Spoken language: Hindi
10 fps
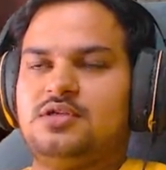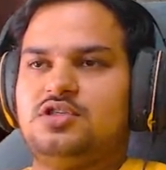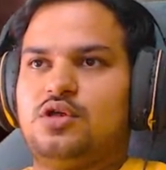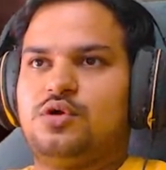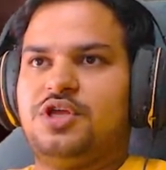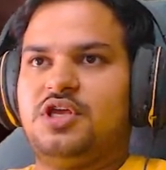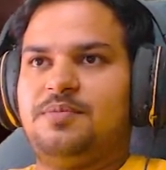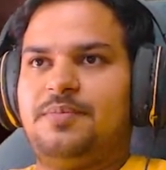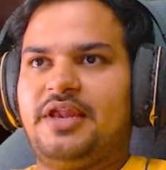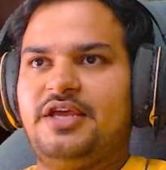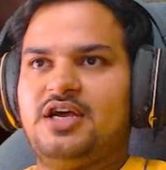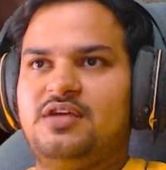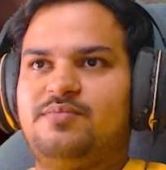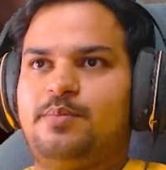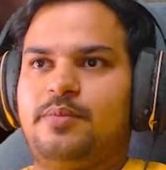चलो ठीक है पहली
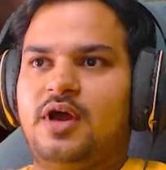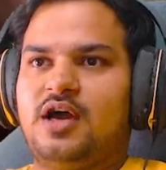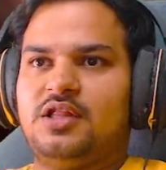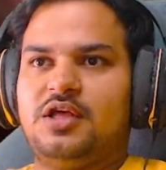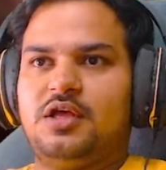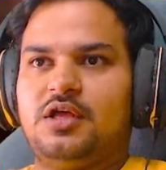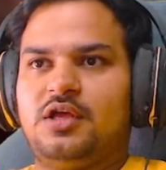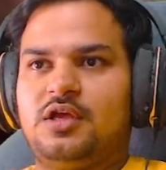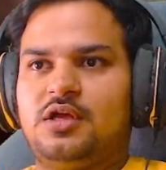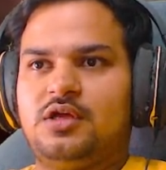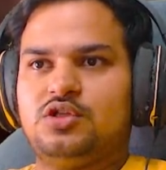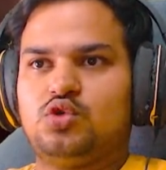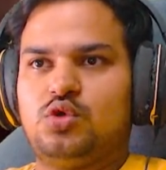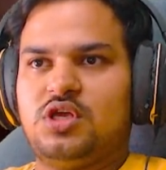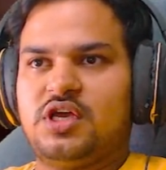गाड़ी लगाते हैं
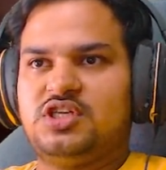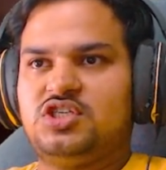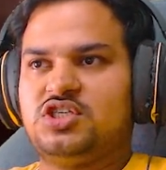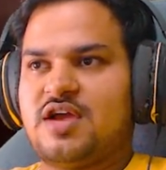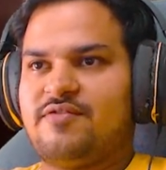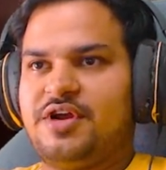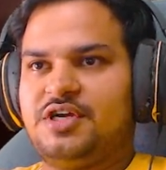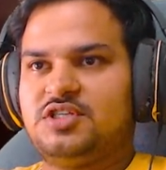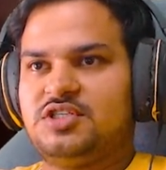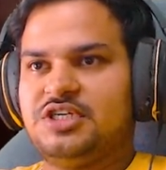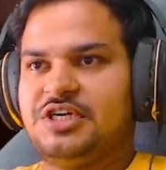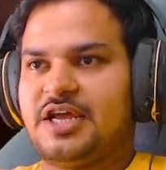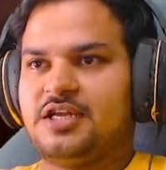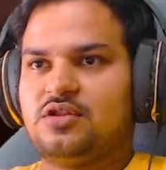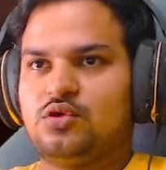जो कि है शेवलेट सी
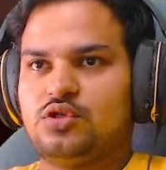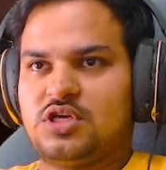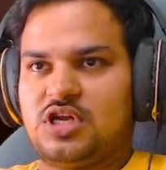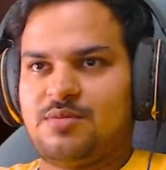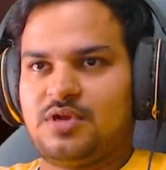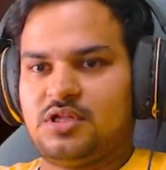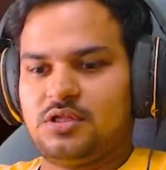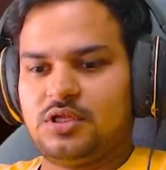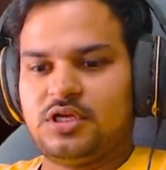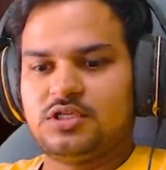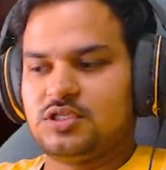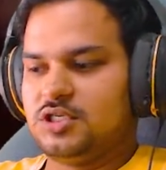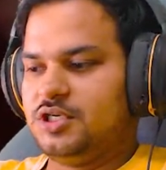टेन तो इसका नाम रख देते हैं सी